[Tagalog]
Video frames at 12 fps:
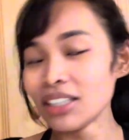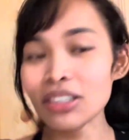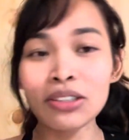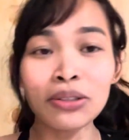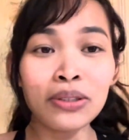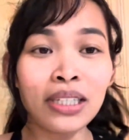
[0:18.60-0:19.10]

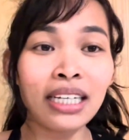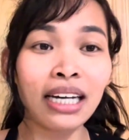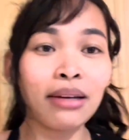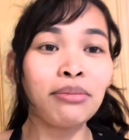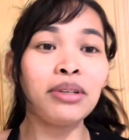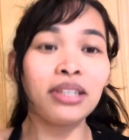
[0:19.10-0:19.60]
So, hindi na
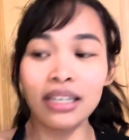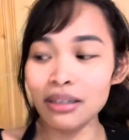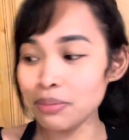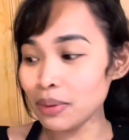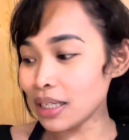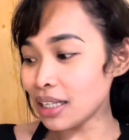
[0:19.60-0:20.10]
kami
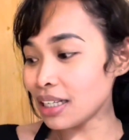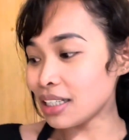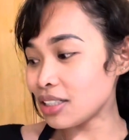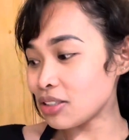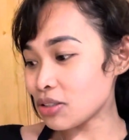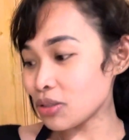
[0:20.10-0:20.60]

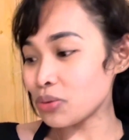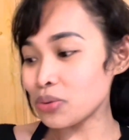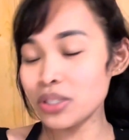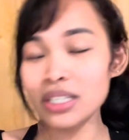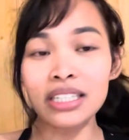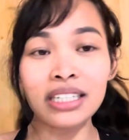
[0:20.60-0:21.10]
nakapaglakad. So,
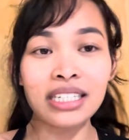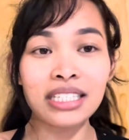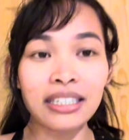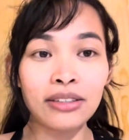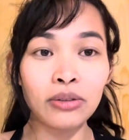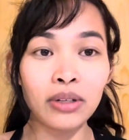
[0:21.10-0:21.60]
sad na
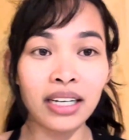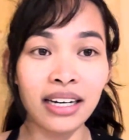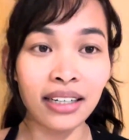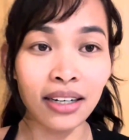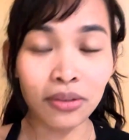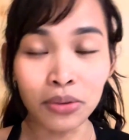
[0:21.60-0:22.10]
sad yung
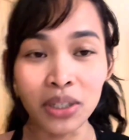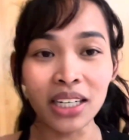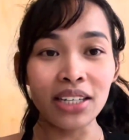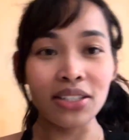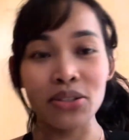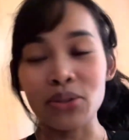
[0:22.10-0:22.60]
alaga kong
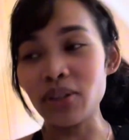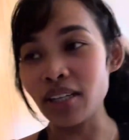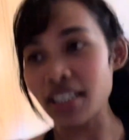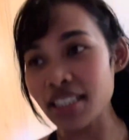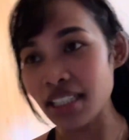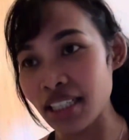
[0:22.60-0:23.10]
aso.
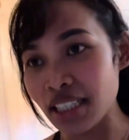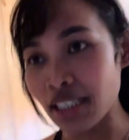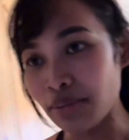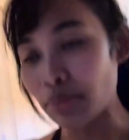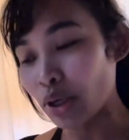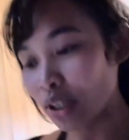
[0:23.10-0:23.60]
Asan na?
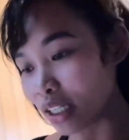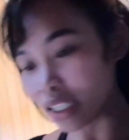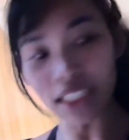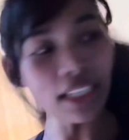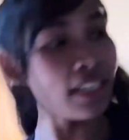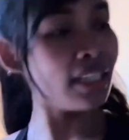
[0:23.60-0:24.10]
Molly?